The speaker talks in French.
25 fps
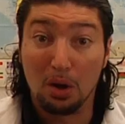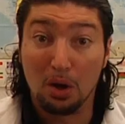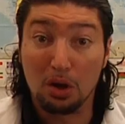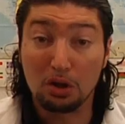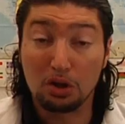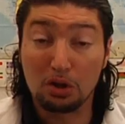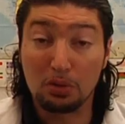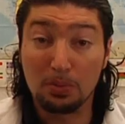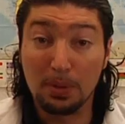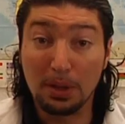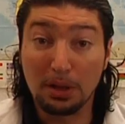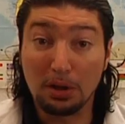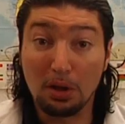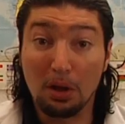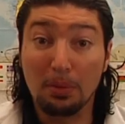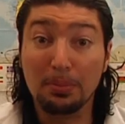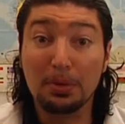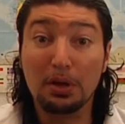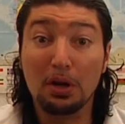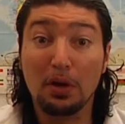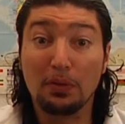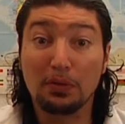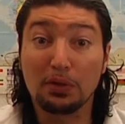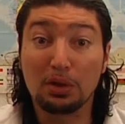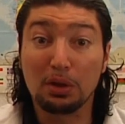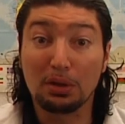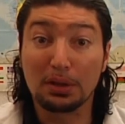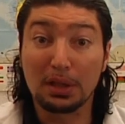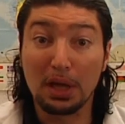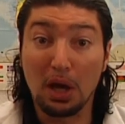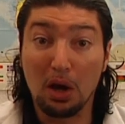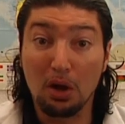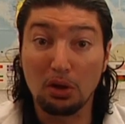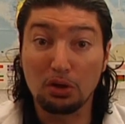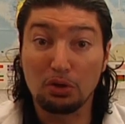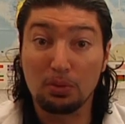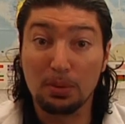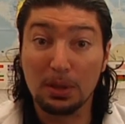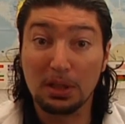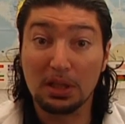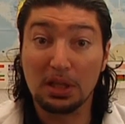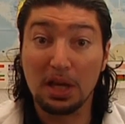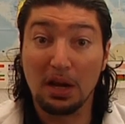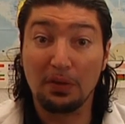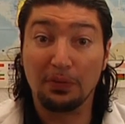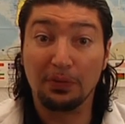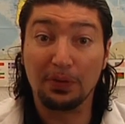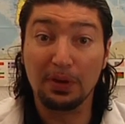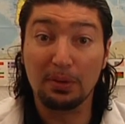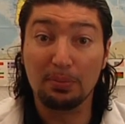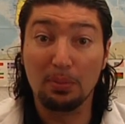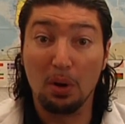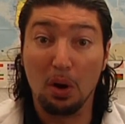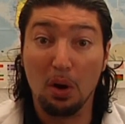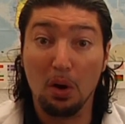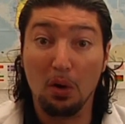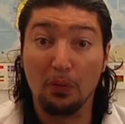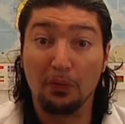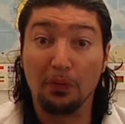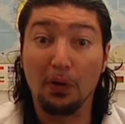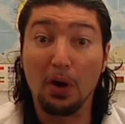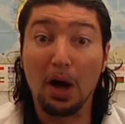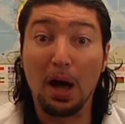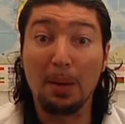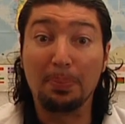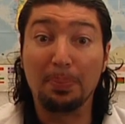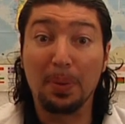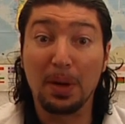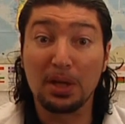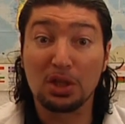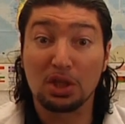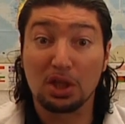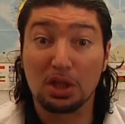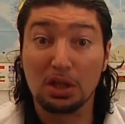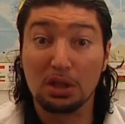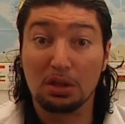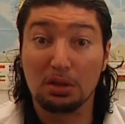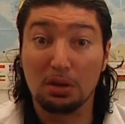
Ensuite, en 1948, il y a le film euh, Fort Apache qui